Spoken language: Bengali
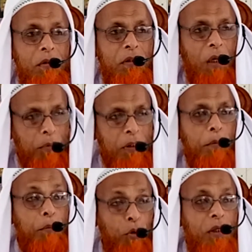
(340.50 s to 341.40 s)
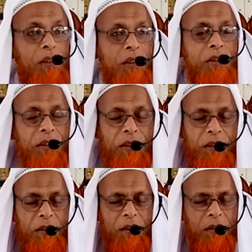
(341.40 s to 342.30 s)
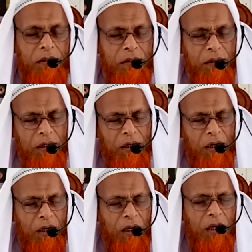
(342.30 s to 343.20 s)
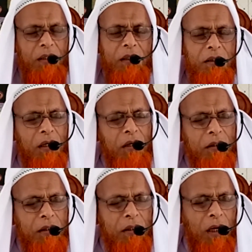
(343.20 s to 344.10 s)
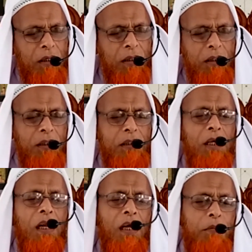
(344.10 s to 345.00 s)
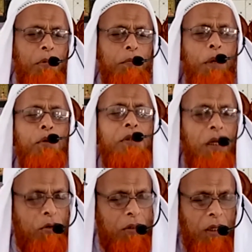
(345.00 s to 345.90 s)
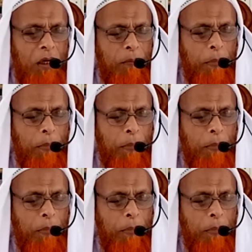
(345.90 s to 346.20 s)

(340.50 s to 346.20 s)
তার মধ্যে মানে আমি বলে দিচ্ছি আলা তেজারাতেন একটি তেজারাত বা ব্যবসার কথা